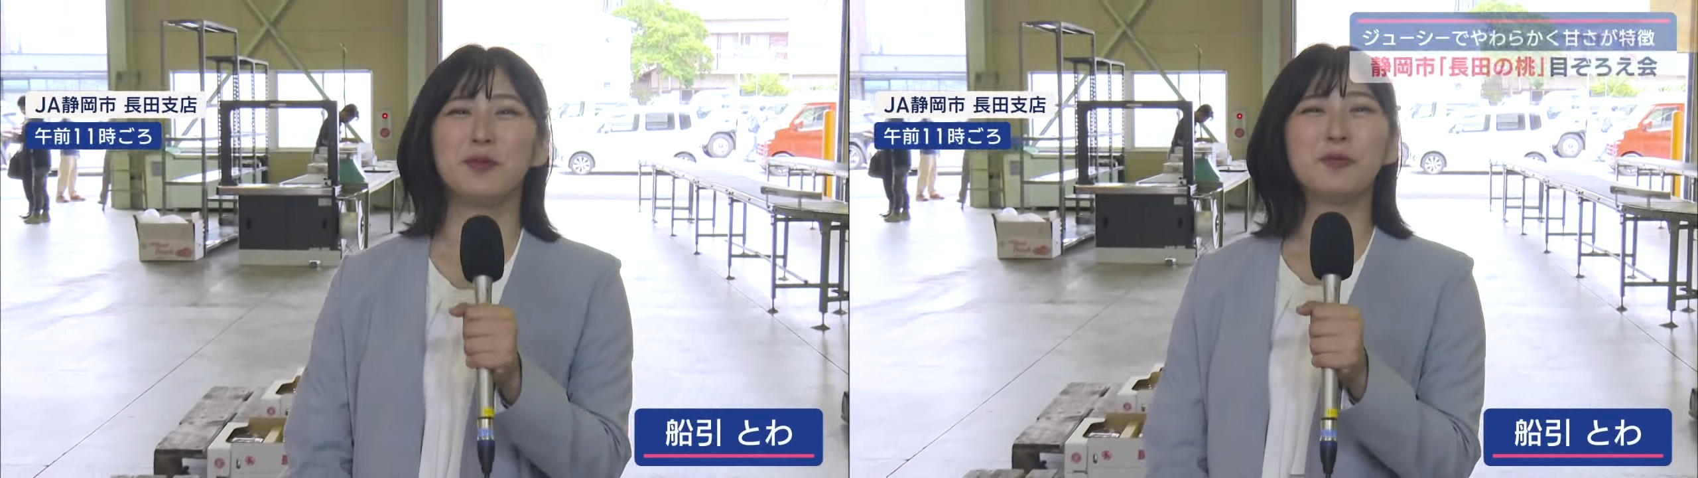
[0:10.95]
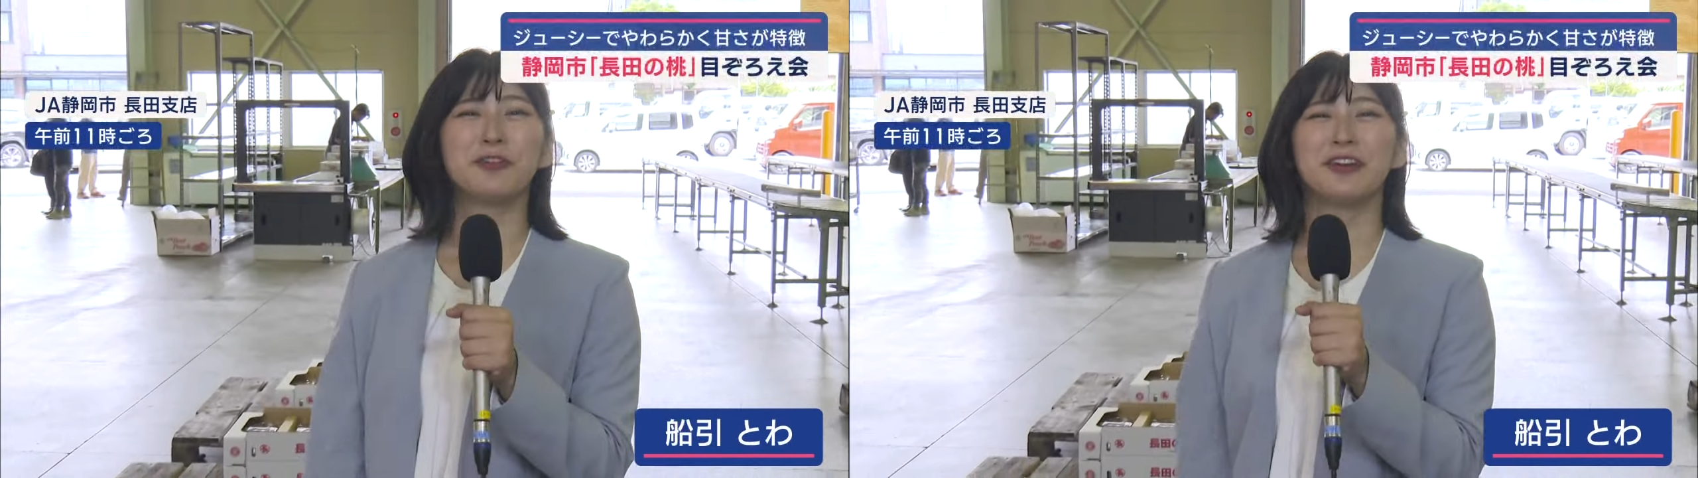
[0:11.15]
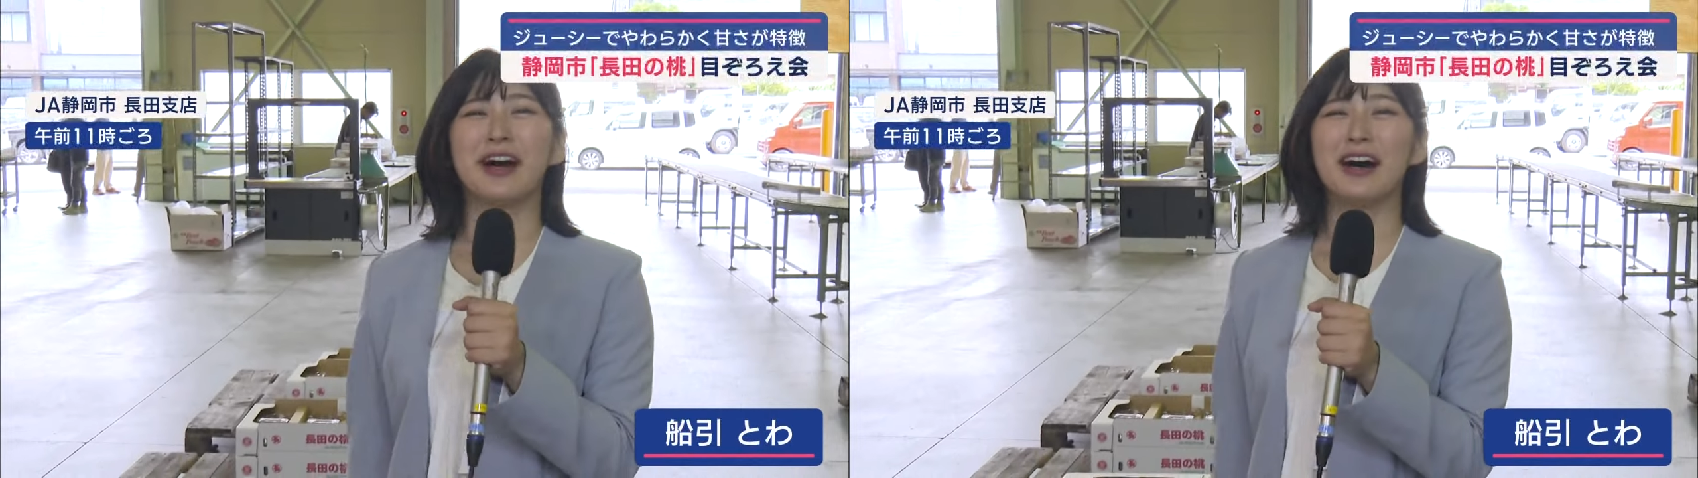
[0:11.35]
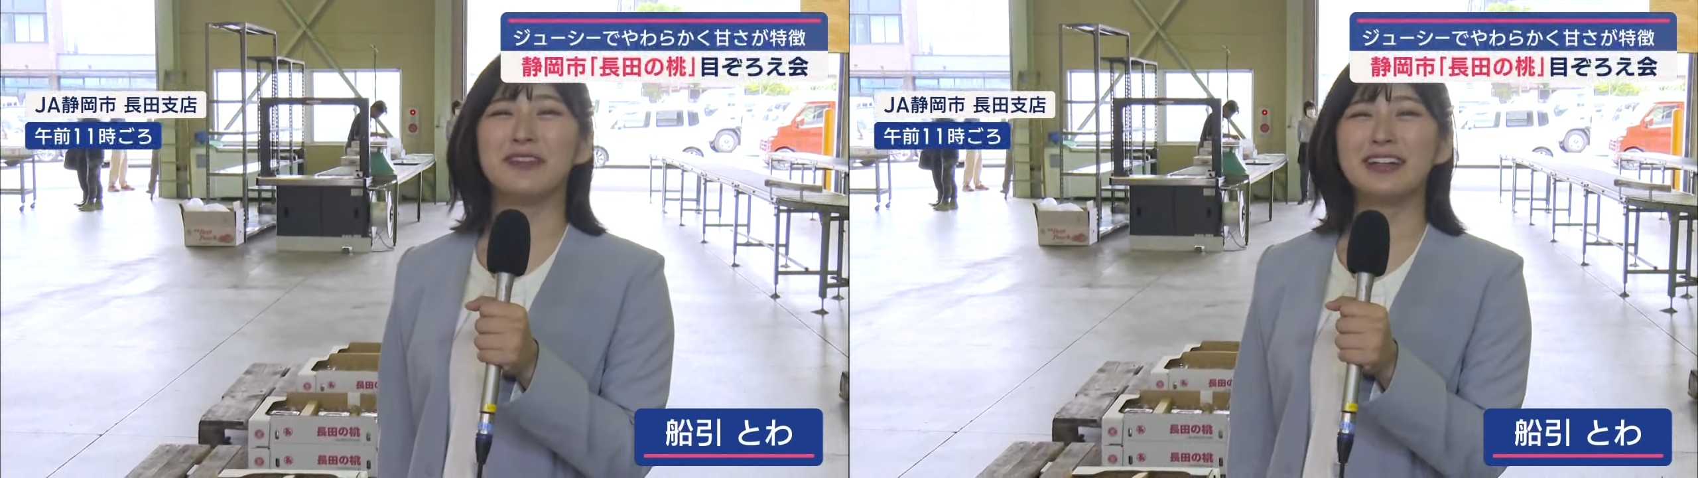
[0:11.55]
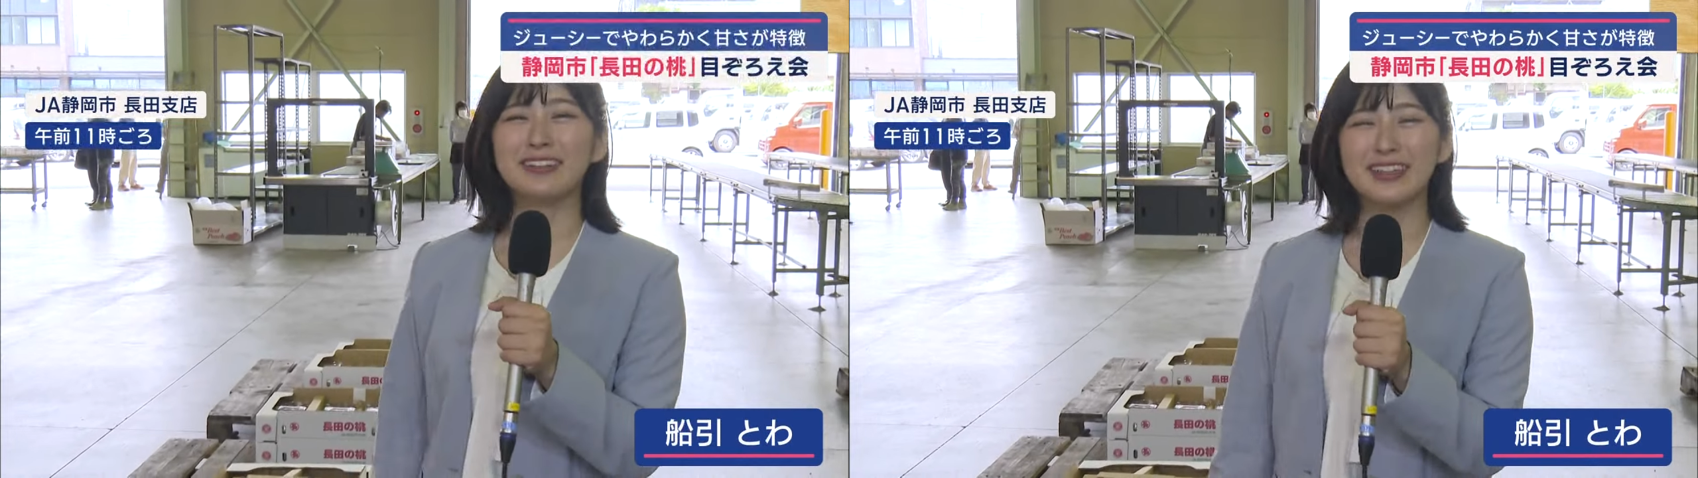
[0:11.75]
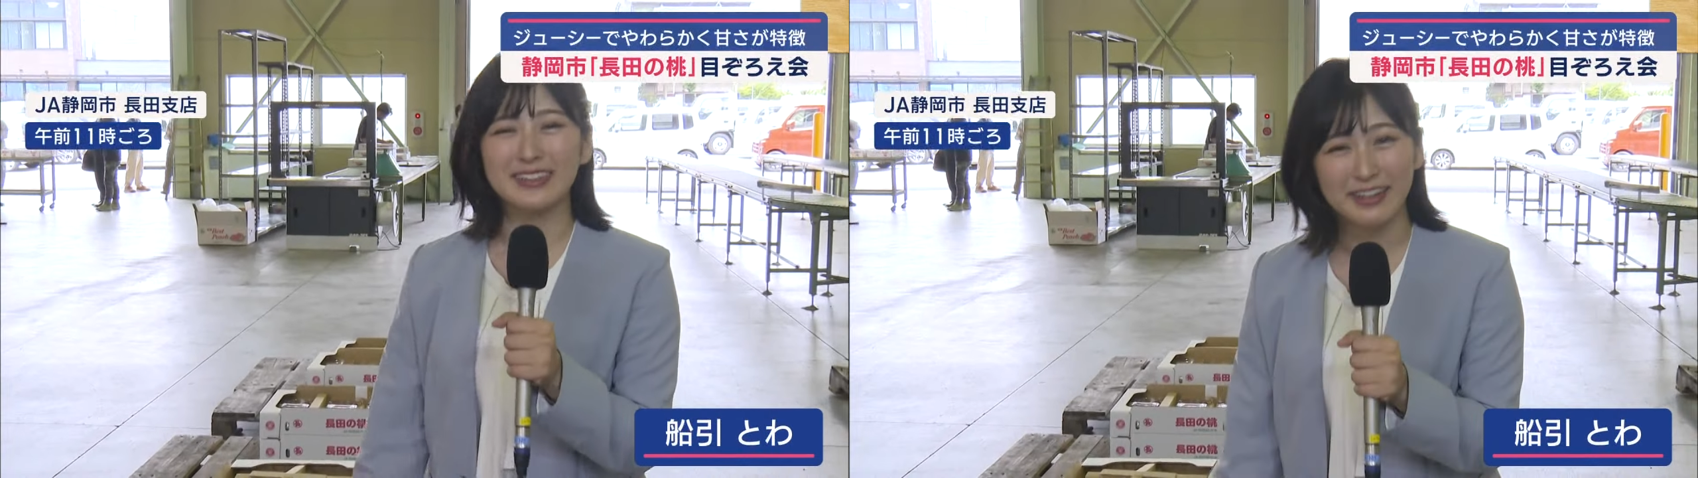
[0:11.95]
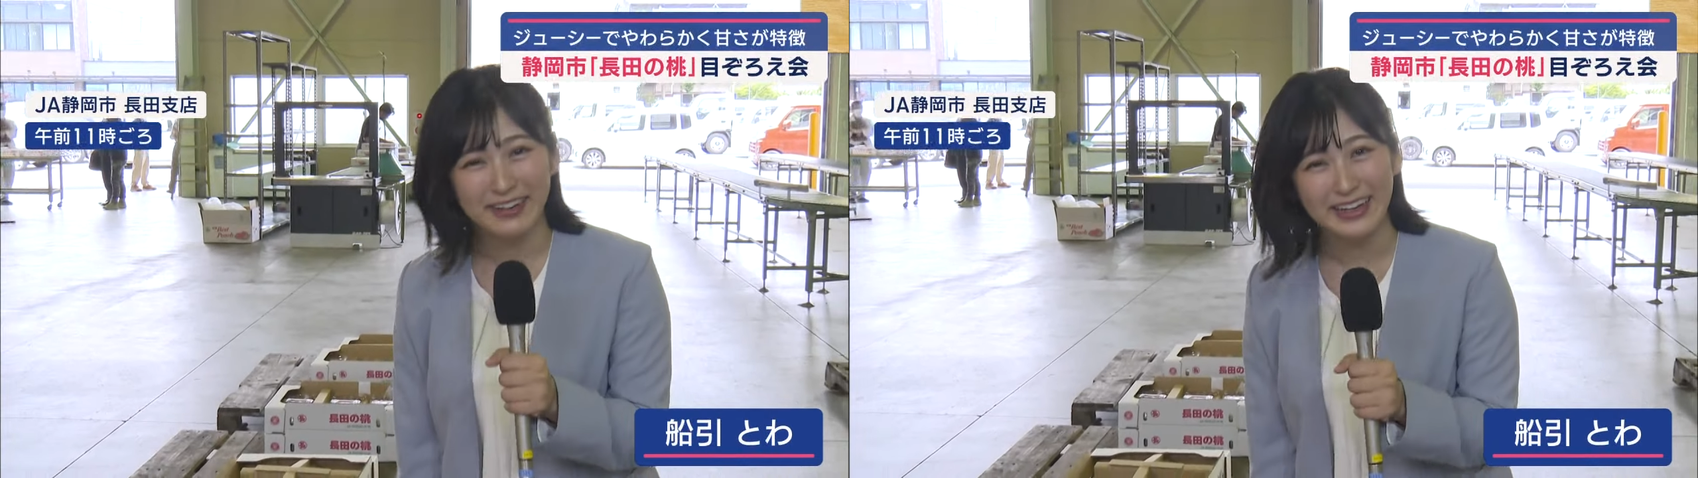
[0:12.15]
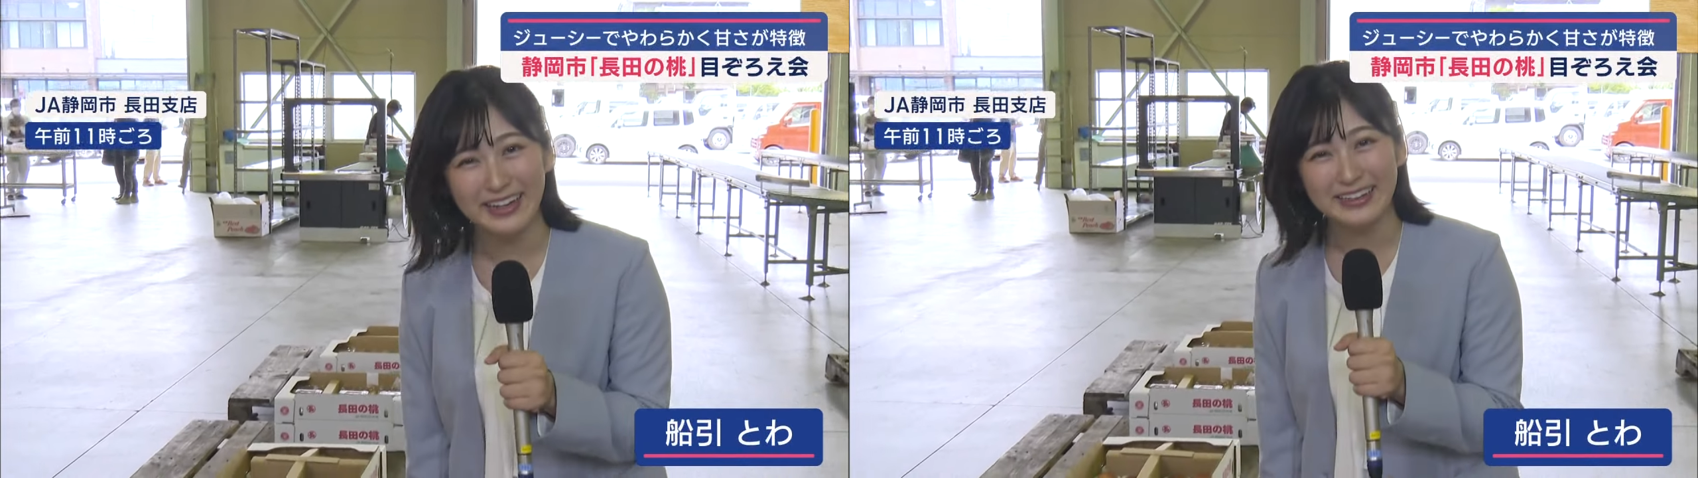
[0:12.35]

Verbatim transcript: 桃の甘くて爽や